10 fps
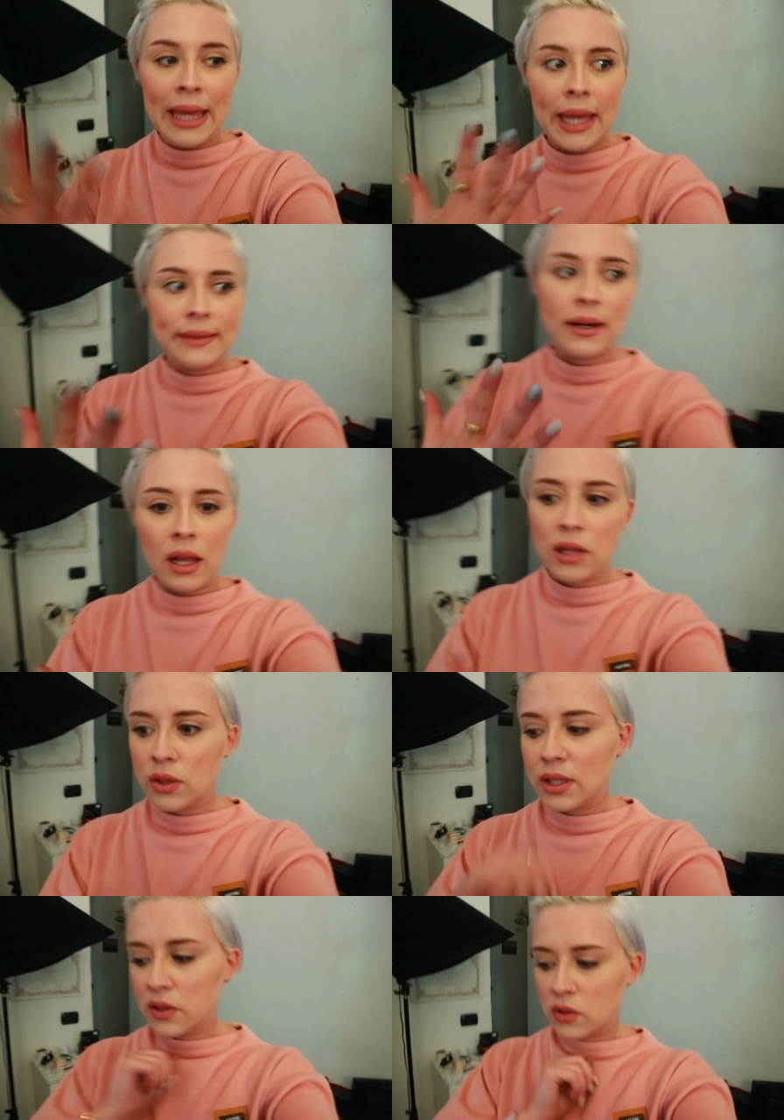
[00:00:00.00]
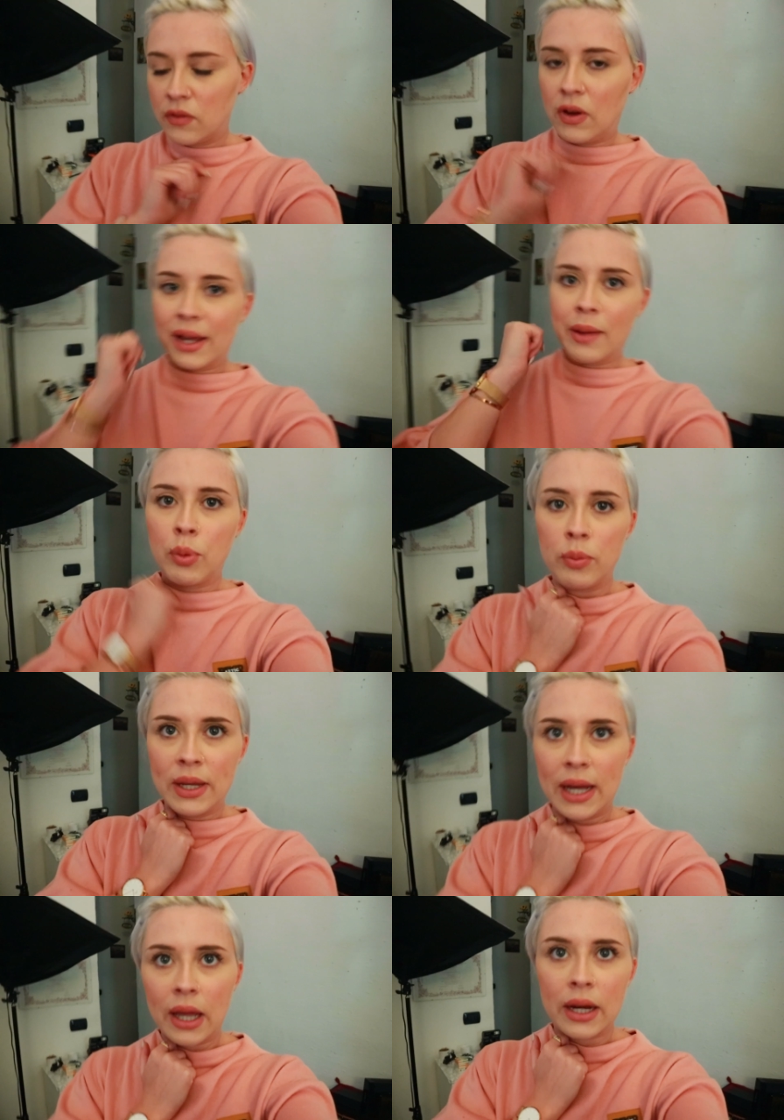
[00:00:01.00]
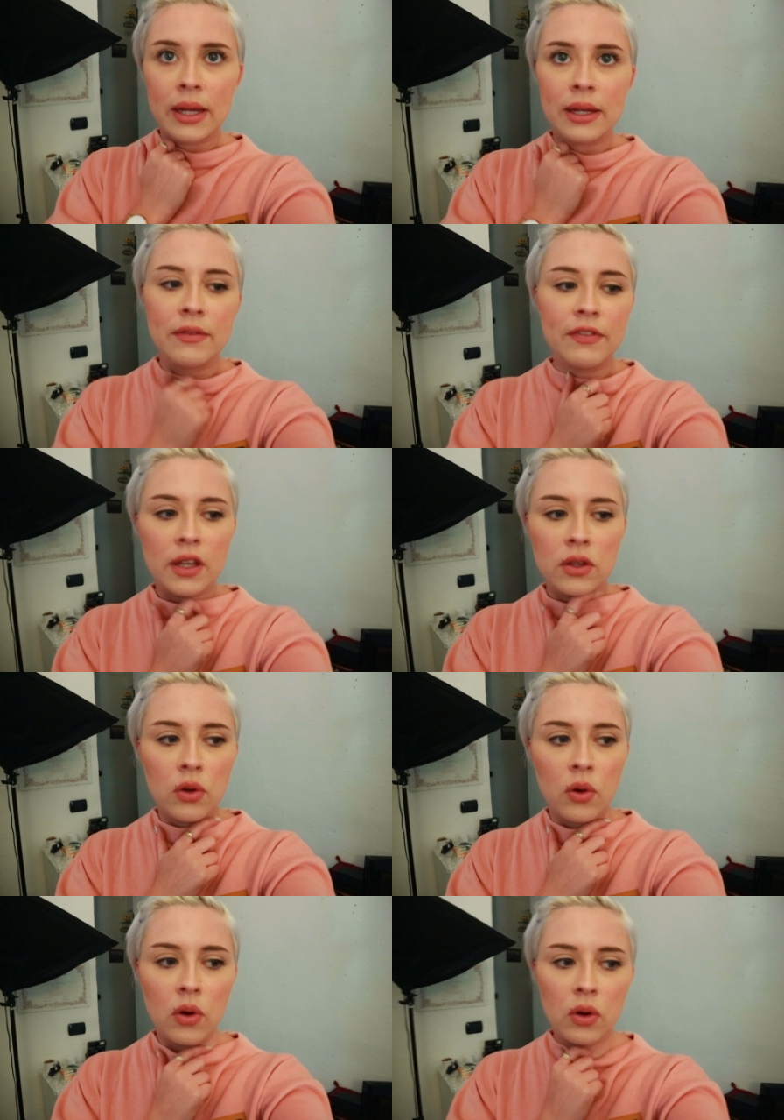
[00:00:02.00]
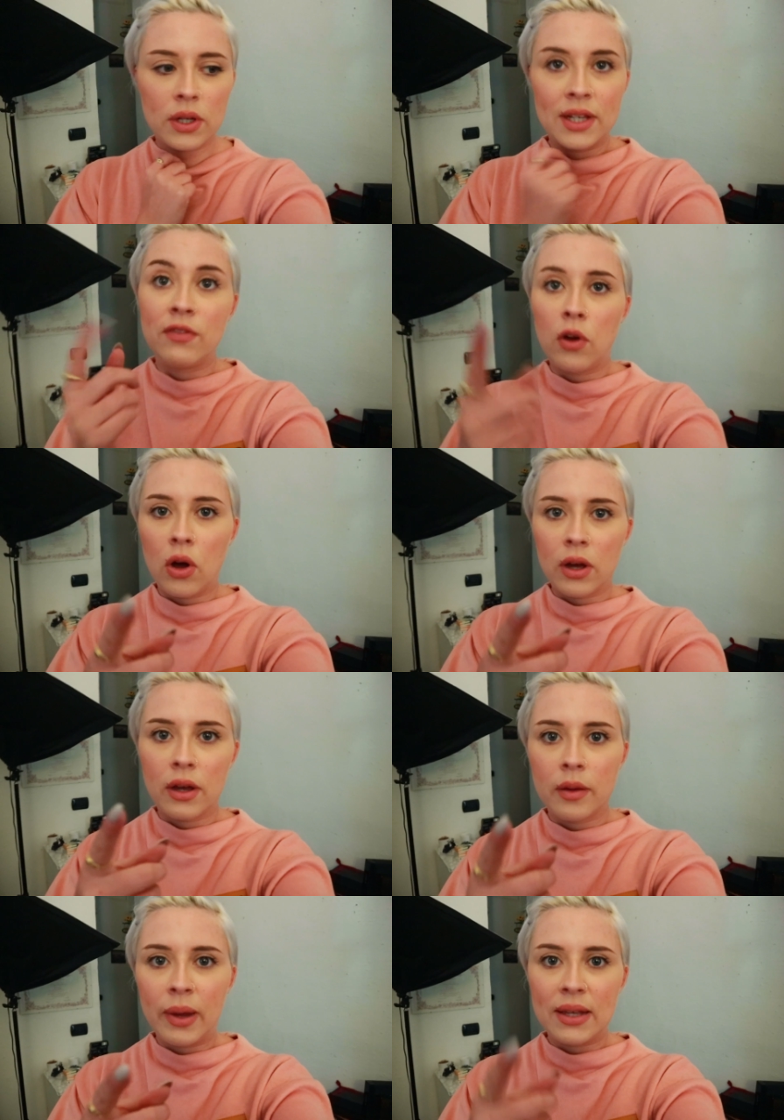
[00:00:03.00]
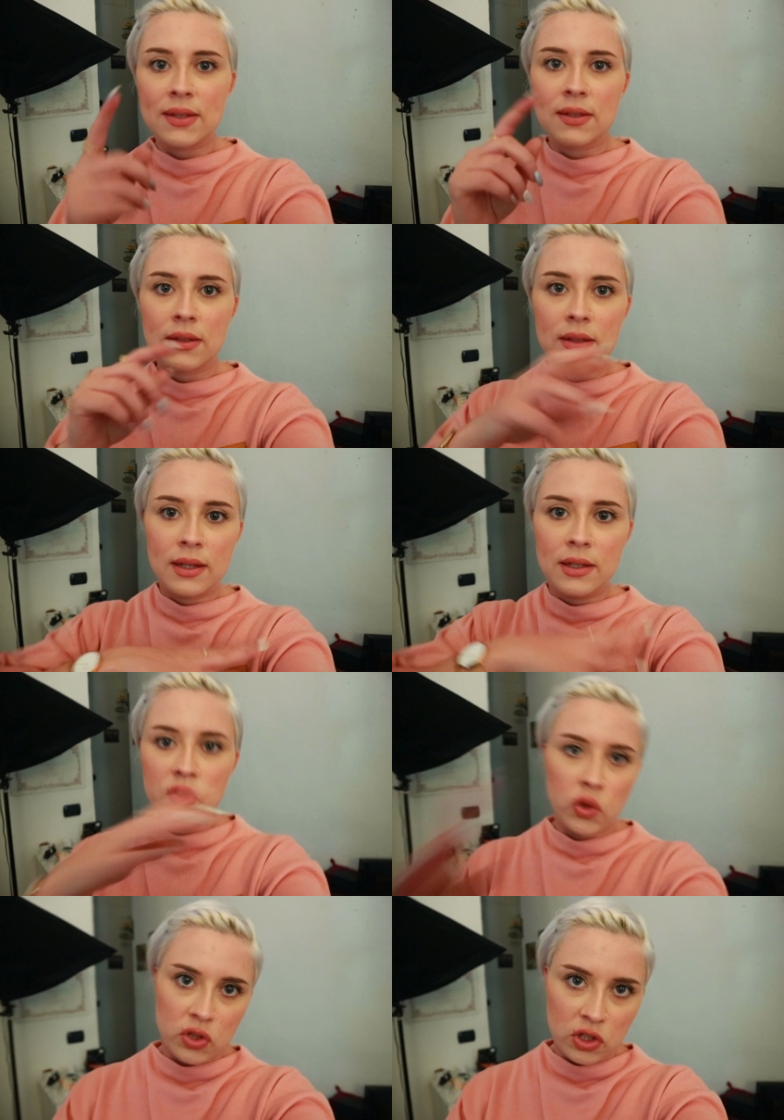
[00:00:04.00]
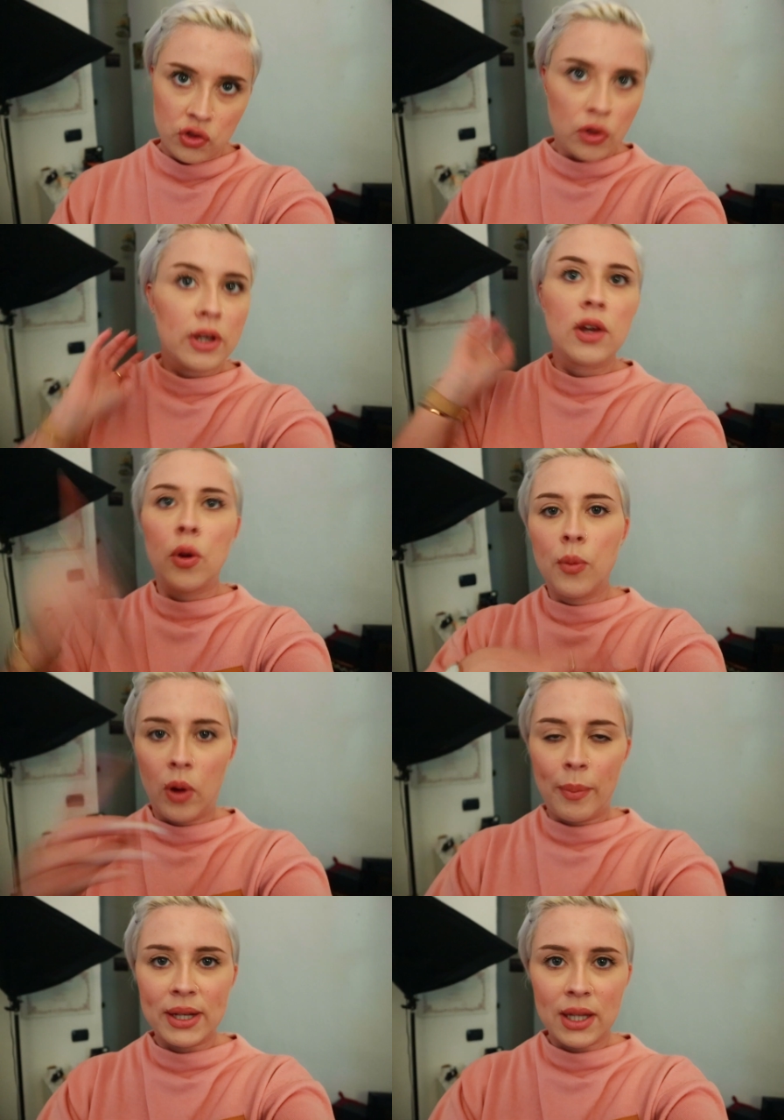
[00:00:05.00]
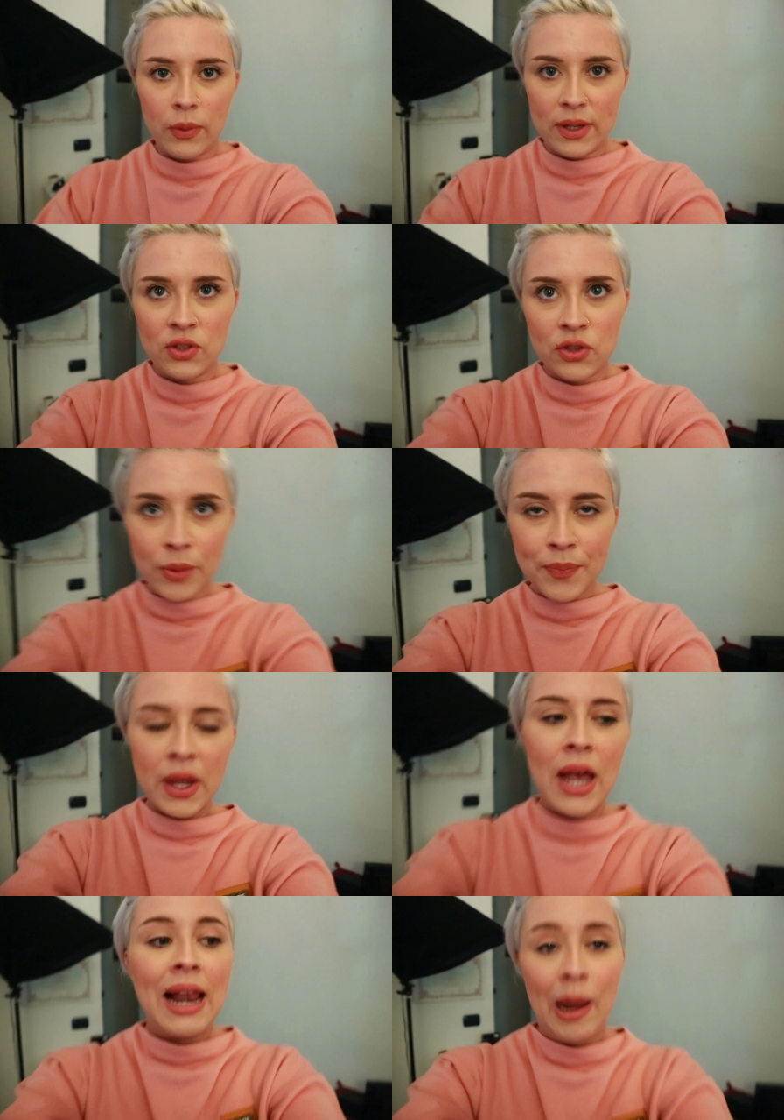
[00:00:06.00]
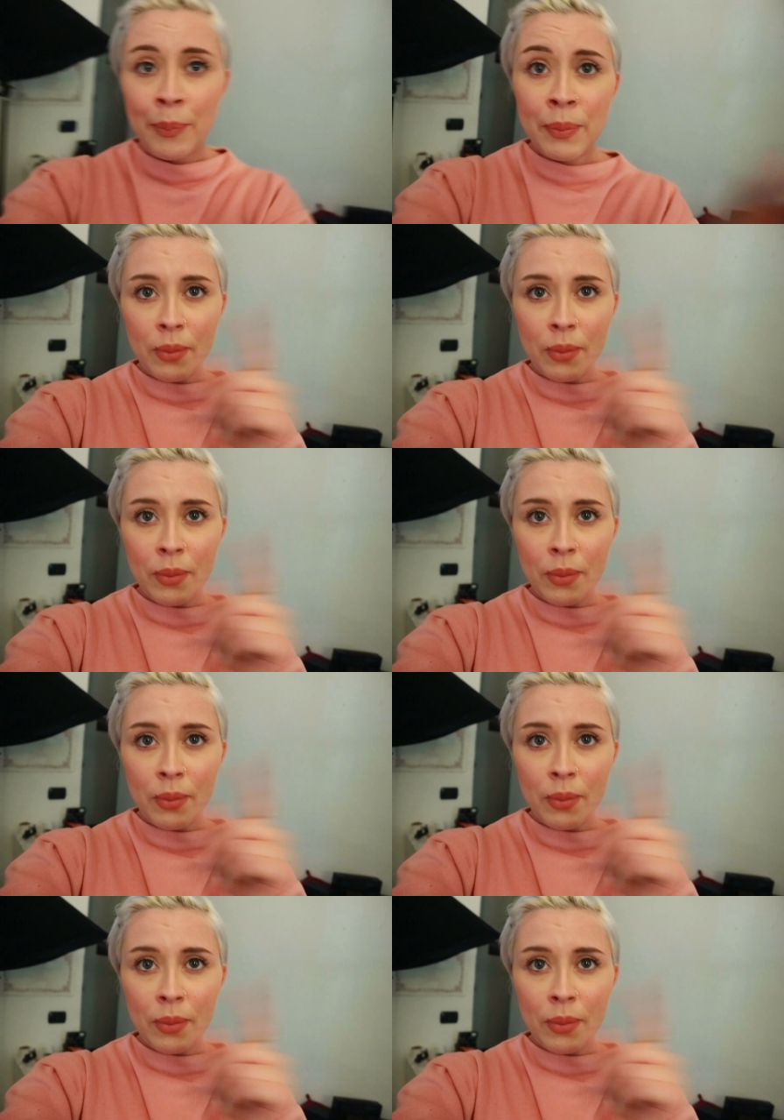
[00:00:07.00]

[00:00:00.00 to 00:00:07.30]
E tra l'altro adesso devo anche pubblicare il video, il vlogmas degli scorsi giorni. Comunque, a parte questo, la,